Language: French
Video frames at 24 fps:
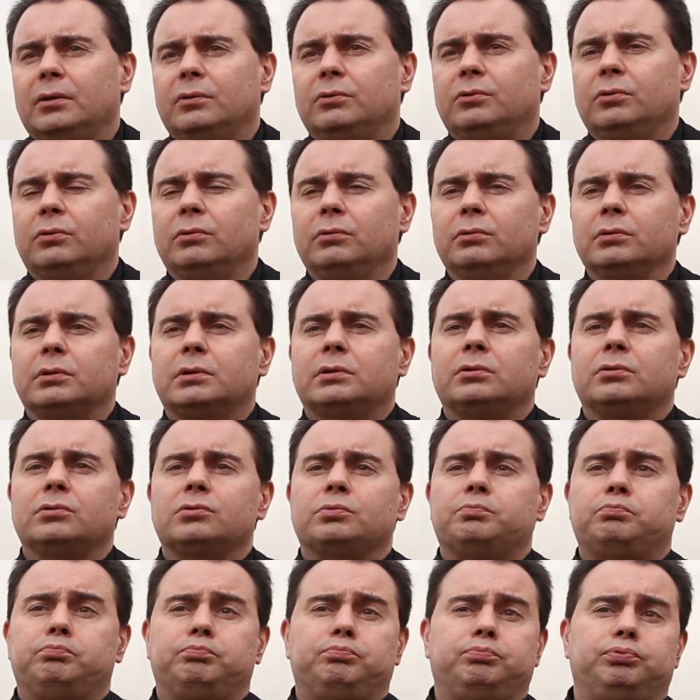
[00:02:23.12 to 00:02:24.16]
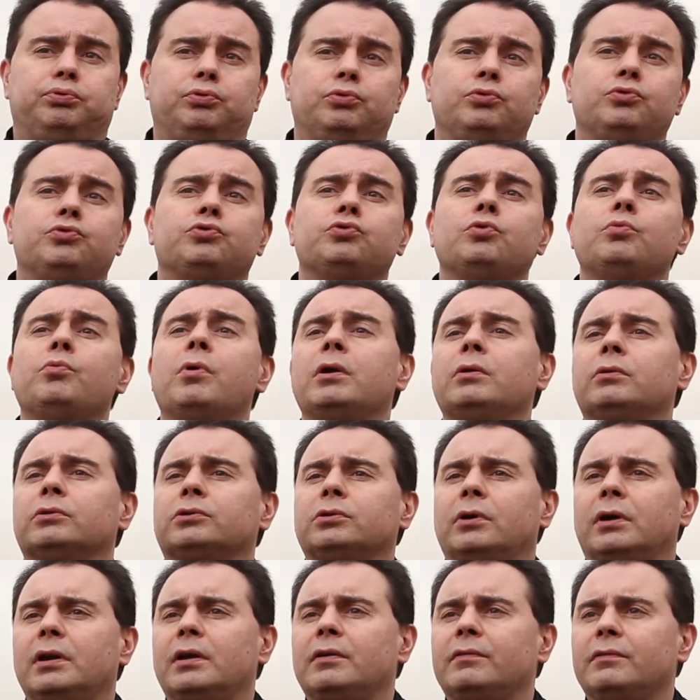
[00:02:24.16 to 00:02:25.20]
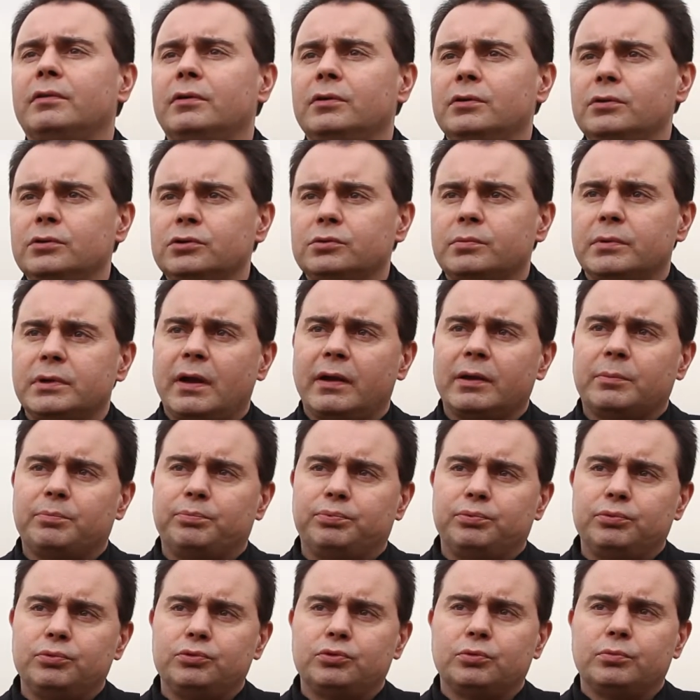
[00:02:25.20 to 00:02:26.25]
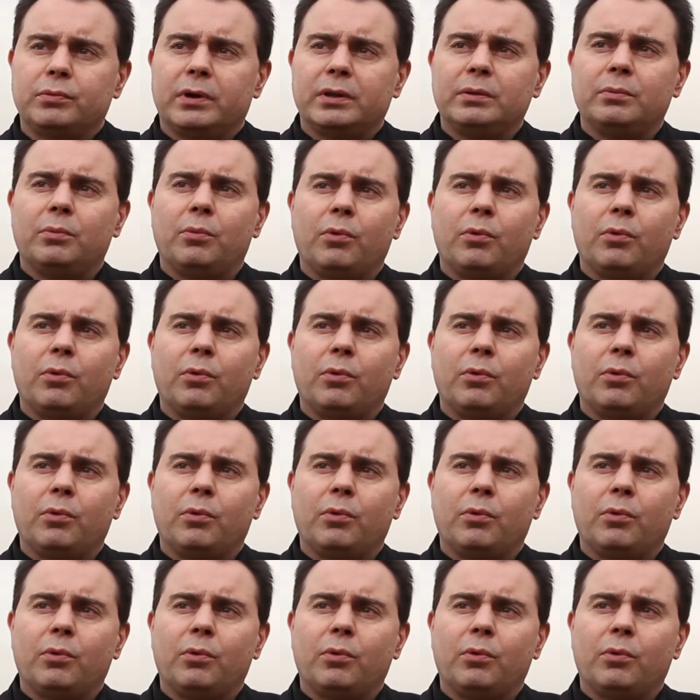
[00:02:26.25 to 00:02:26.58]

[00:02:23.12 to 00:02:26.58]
Donc, euh, plus ou moins longtemps à l'avance, mais avec plus ou moins de